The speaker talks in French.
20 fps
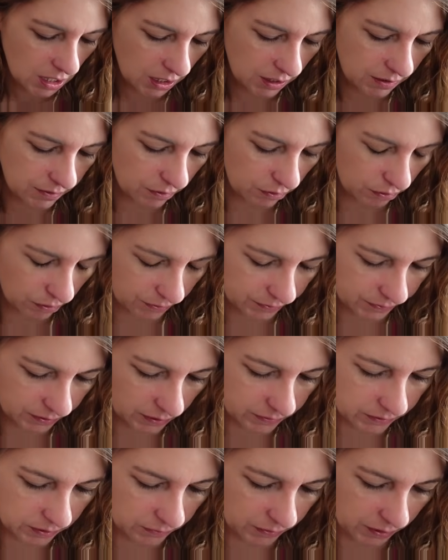Et
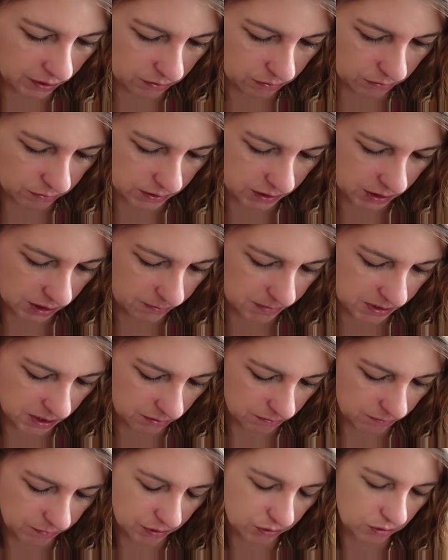ça, c'est vrai que c'est
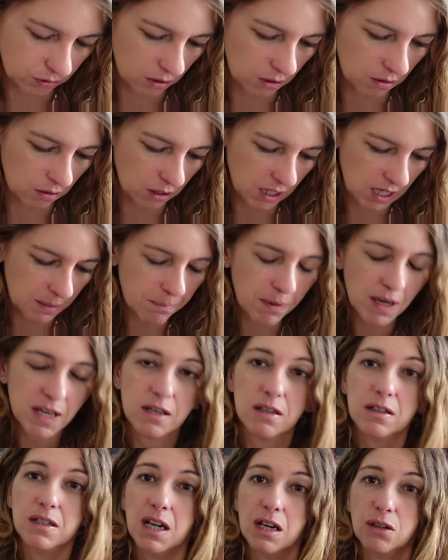bien. Parce que alors, les
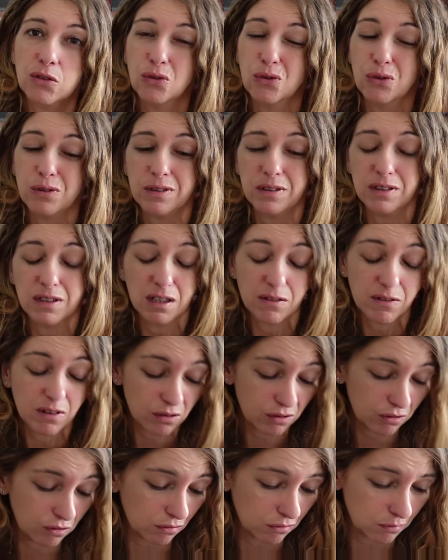pailles en carton, c'est une
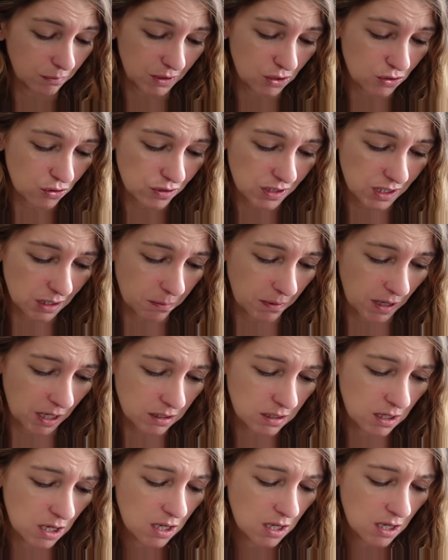invention, mais je sais
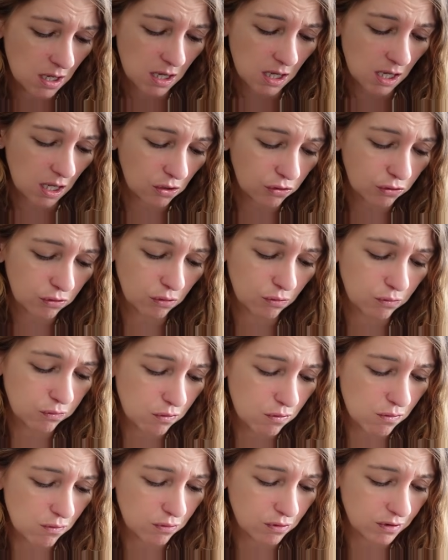pas. Est-ce que
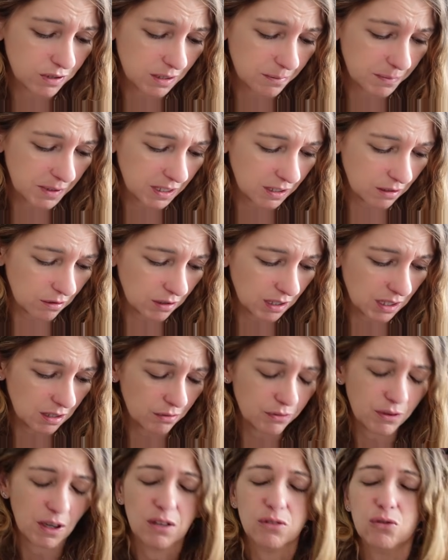vous, vous aimez, euh,
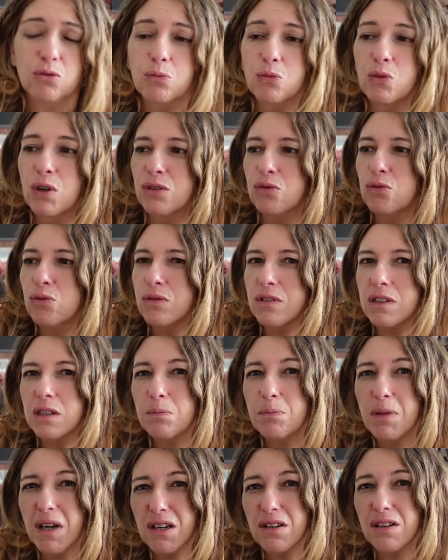enfin, moi, tout ce qui
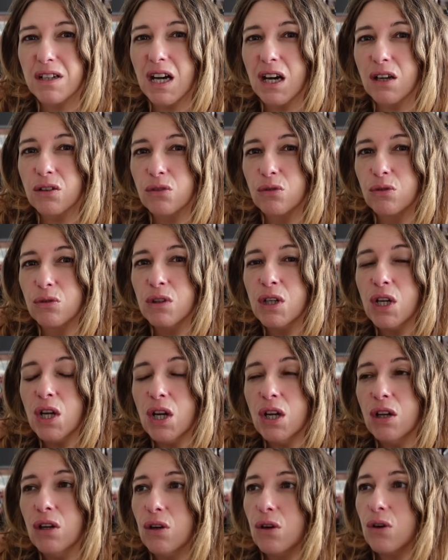est paille en carton,
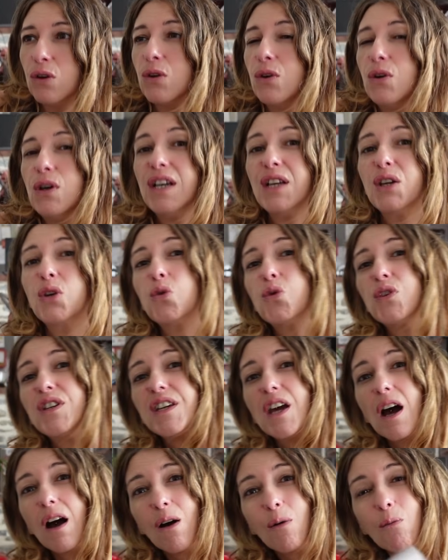euh, les
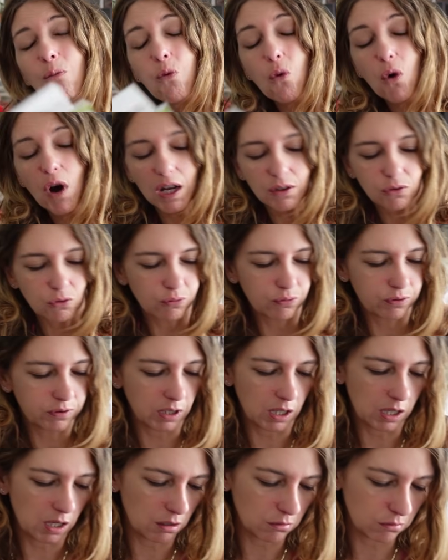cuillères en bois, tout
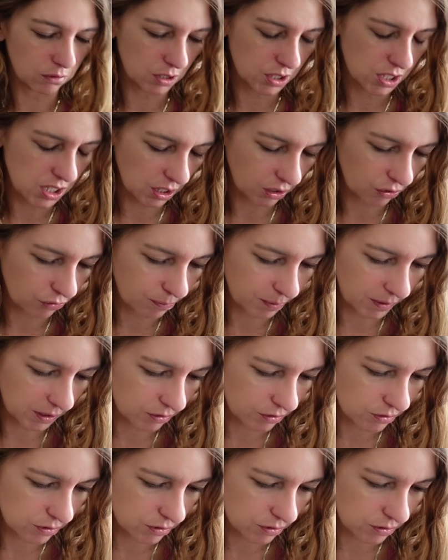ça, là, oh, j'y arrive pas. Hein.